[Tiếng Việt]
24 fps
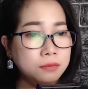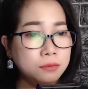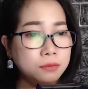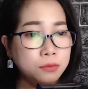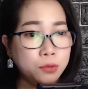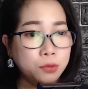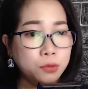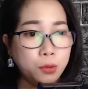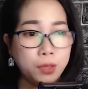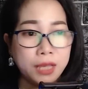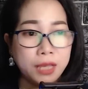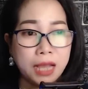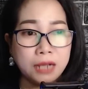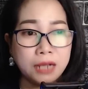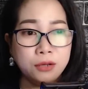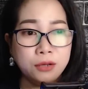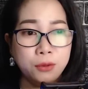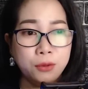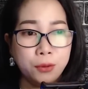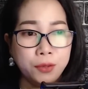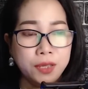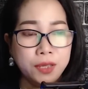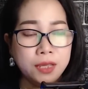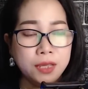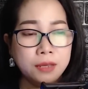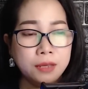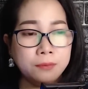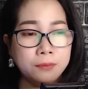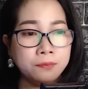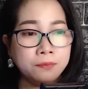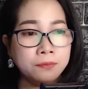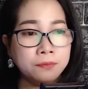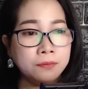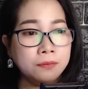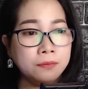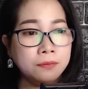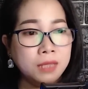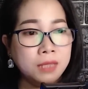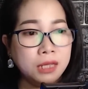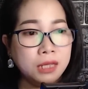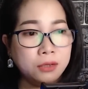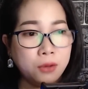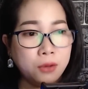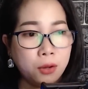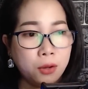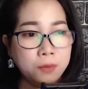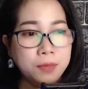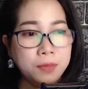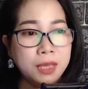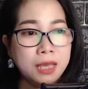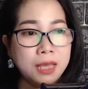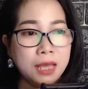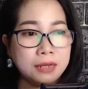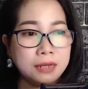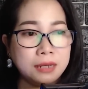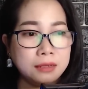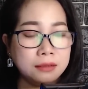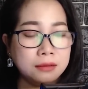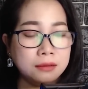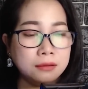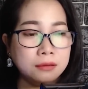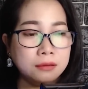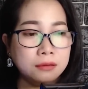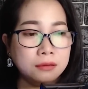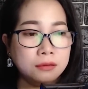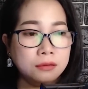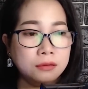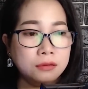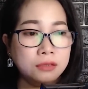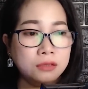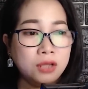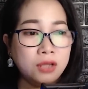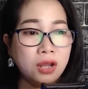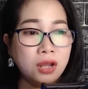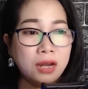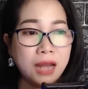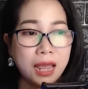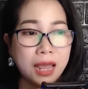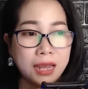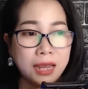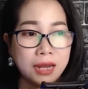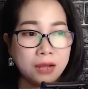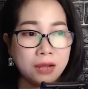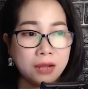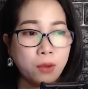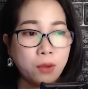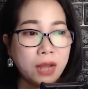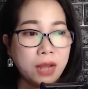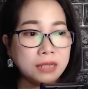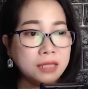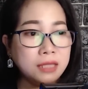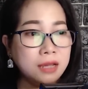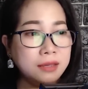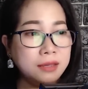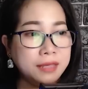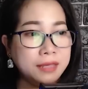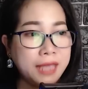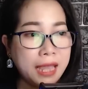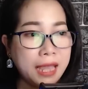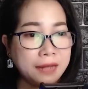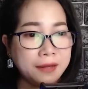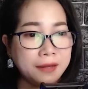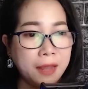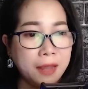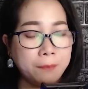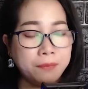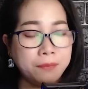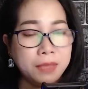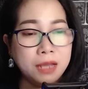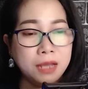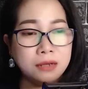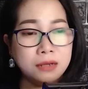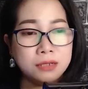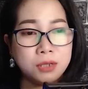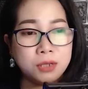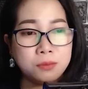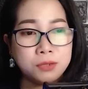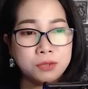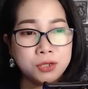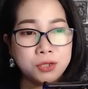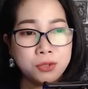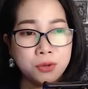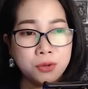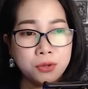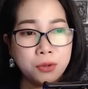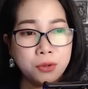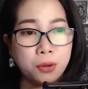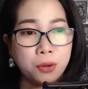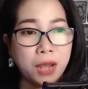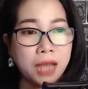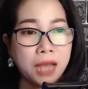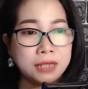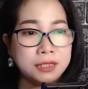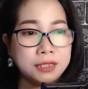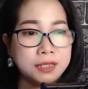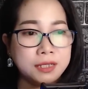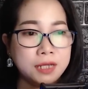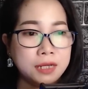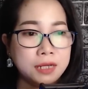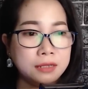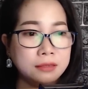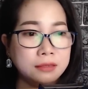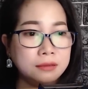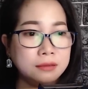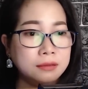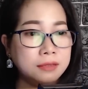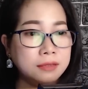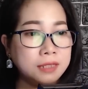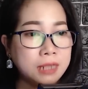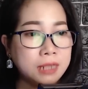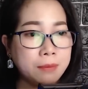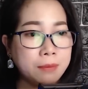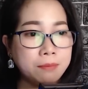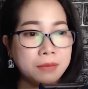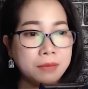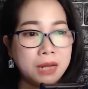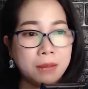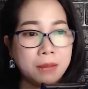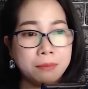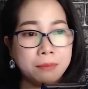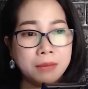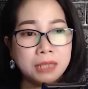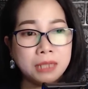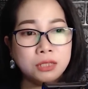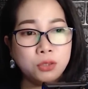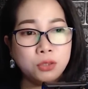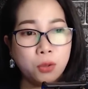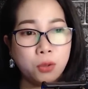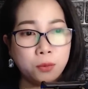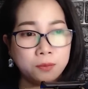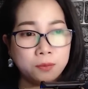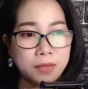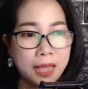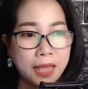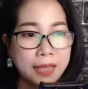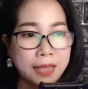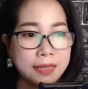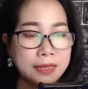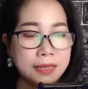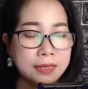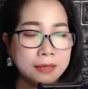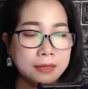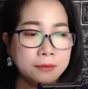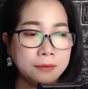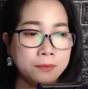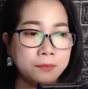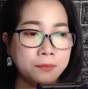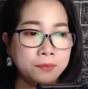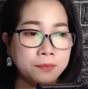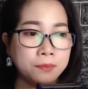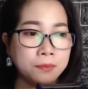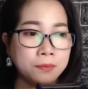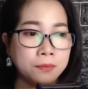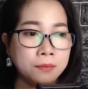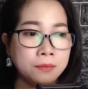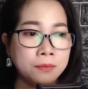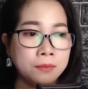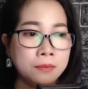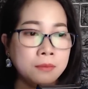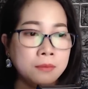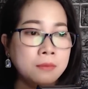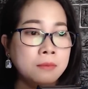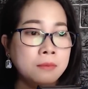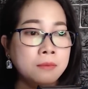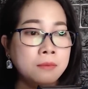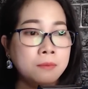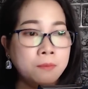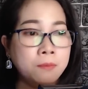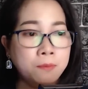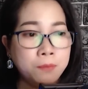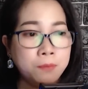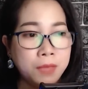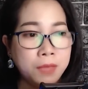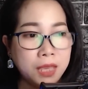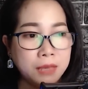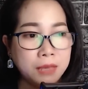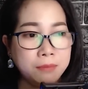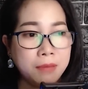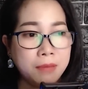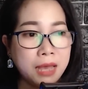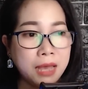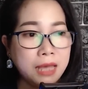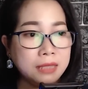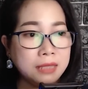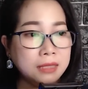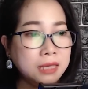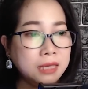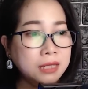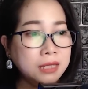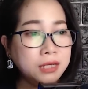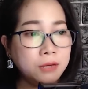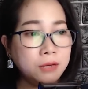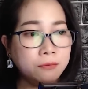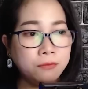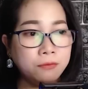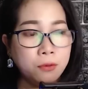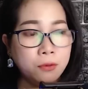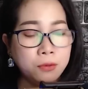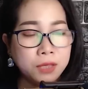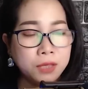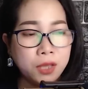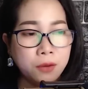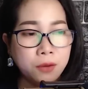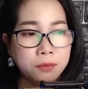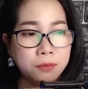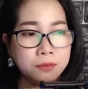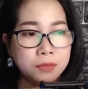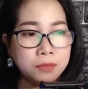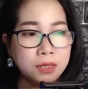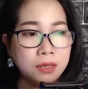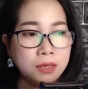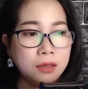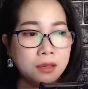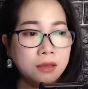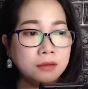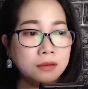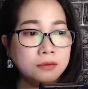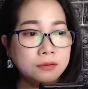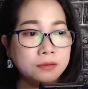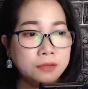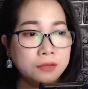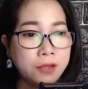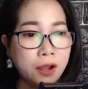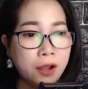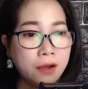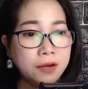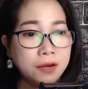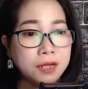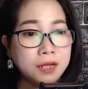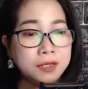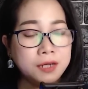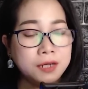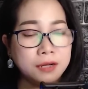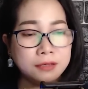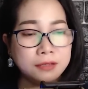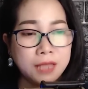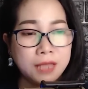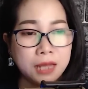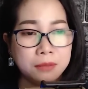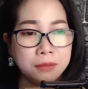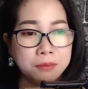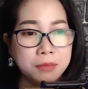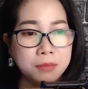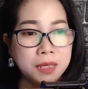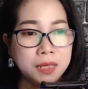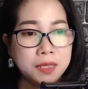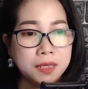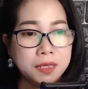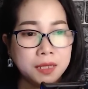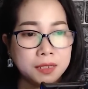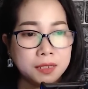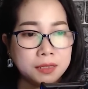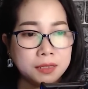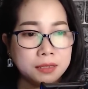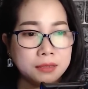Tuy ngắn ngủi, nhưng đối với anh, nó lại là khoảng thời gian đẹp nhất trong suốt cuộc hành trình trăm năm anh tồn tại. Vậy mà chỉ trong phút chốc, nó đã trở thành bi kịch.